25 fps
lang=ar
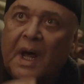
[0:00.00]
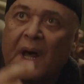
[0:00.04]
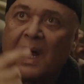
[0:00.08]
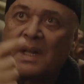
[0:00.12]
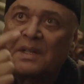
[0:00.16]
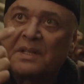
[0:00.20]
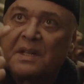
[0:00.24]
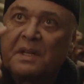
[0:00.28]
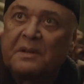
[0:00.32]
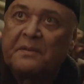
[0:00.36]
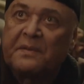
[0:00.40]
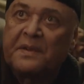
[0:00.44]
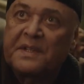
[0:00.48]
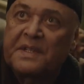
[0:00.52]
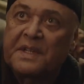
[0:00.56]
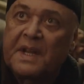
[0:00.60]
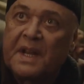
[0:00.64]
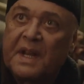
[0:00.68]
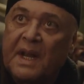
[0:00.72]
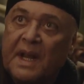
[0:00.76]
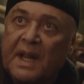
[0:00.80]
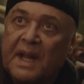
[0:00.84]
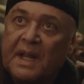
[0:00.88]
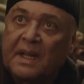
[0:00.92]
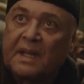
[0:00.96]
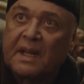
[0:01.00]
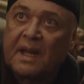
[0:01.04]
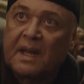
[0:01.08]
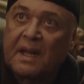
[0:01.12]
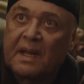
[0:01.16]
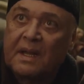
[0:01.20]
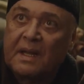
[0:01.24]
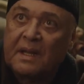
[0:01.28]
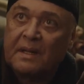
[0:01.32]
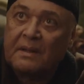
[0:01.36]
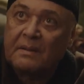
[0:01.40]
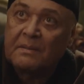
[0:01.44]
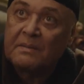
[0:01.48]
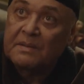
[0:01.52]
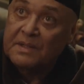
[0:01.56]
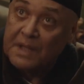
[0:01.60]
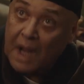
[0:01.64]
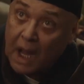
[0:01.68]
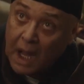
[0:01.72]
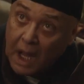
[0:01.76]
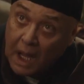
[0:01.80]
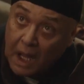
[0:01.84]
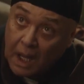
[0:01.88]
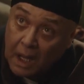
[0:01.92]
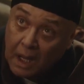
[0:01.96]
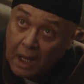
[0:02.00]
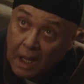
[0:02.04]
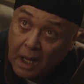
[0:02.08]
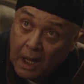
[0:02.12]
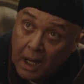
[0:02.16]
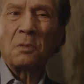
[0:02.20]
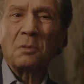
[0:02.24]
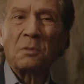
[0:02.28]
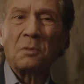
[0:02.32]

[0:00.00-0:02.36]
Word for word: اللي حصل في سجلاتك صح؟